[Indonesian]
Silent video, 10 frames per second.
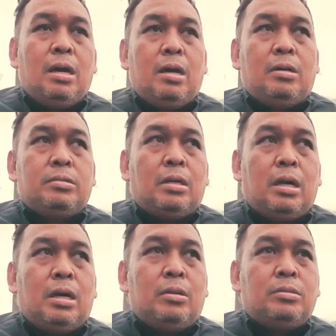yang sudah
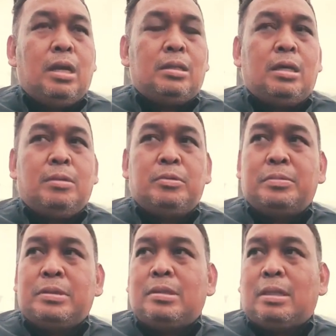dicanangkan? Harus naik 30
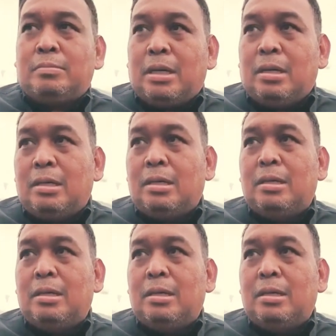persen Pak.